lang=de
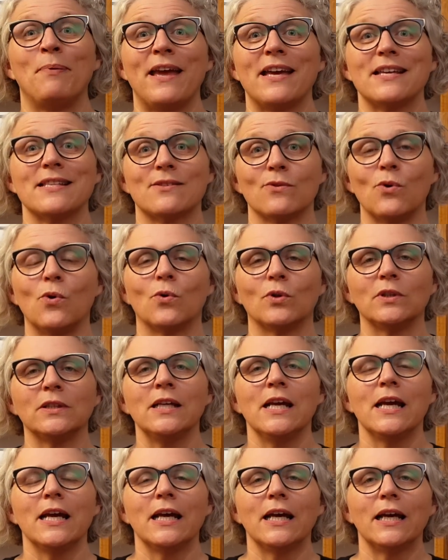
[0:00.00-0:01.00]

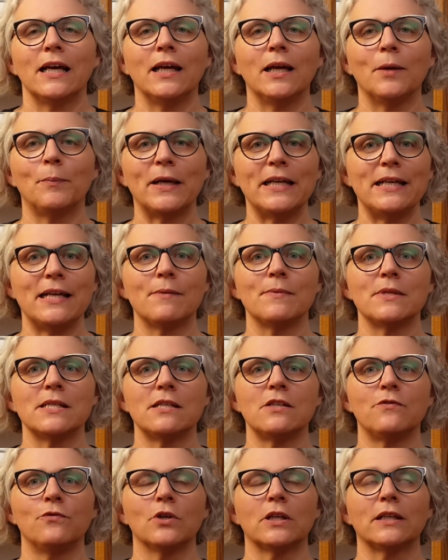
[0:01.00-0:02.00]
Person, äh, bei der man
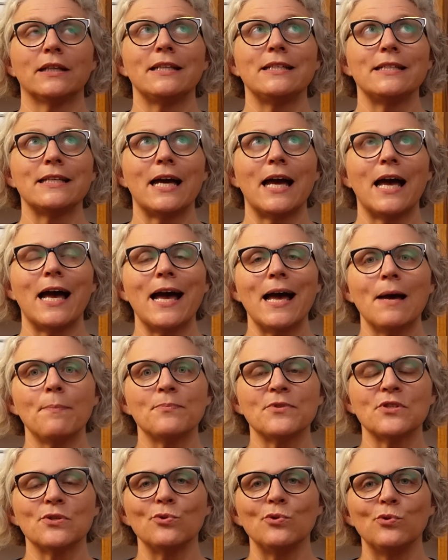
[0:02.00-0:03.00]
sich wirklich
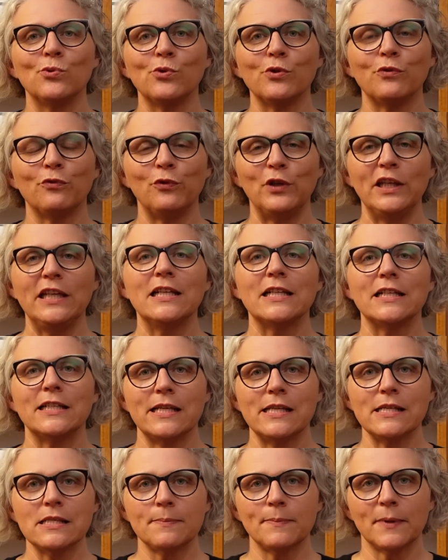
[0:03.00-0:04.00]
absolut viele
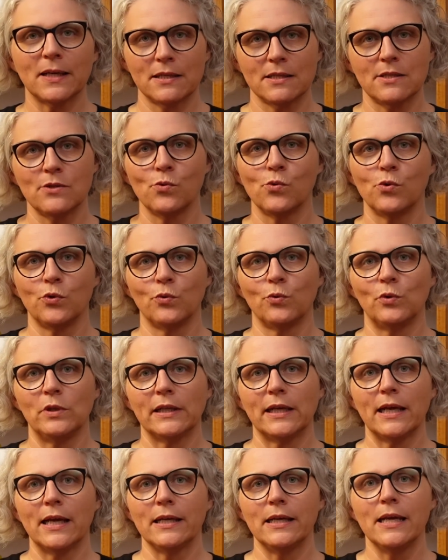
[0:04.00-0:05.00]
Inspirationen
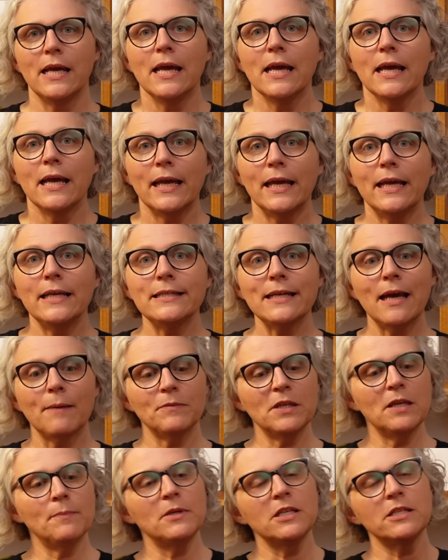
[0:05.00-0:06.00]
holen kann. Ich
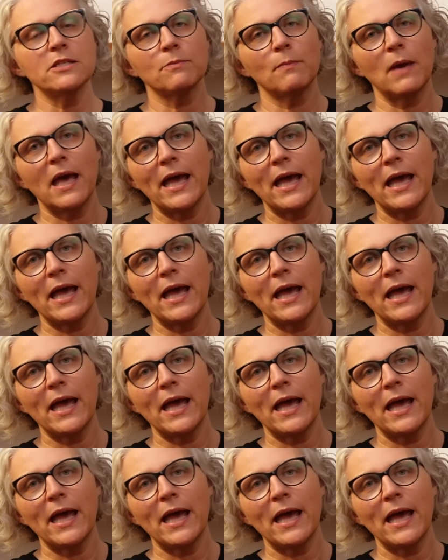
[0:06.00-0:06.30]
habe nämlich zum